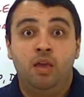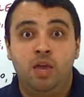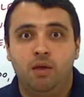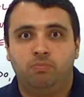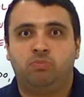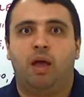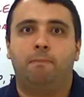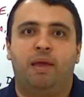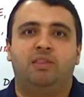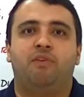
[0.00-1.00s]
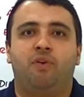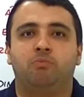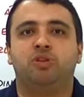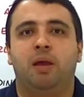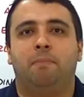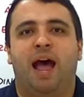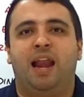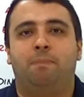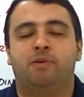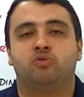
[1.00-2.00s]
E também devemos
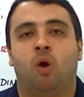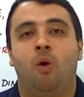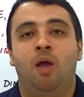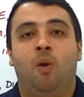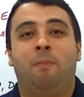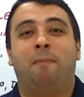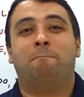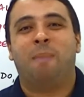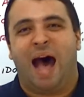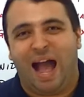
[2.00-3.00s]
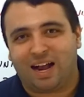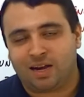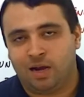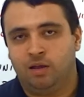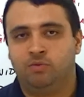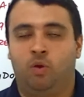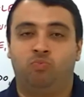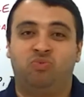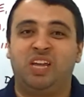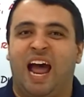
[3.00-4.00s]
lembrar, né, pessoal, uma marca, né,
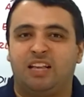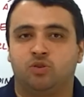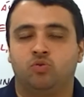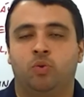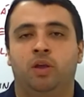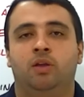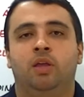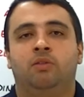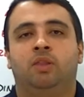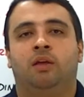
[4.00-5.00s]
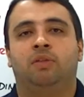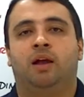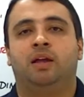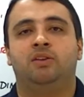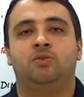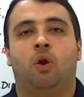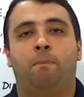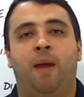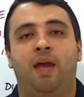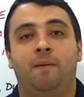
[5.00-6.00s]
um traço aí da, da crise
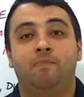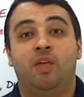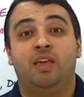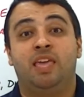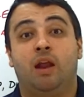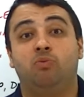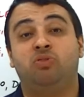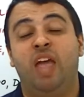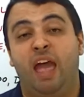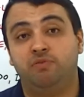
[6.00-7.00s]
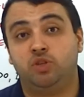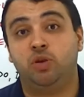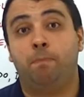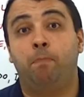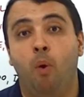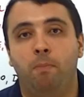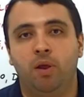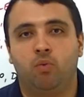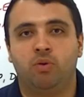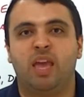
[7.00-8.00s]
europeia, que era o déficit
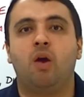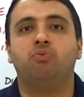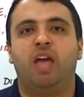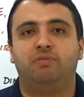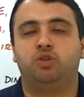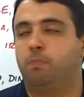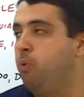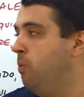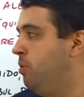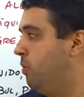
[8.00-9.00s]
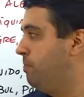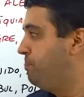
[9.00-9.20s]
público. O que é o déficit público?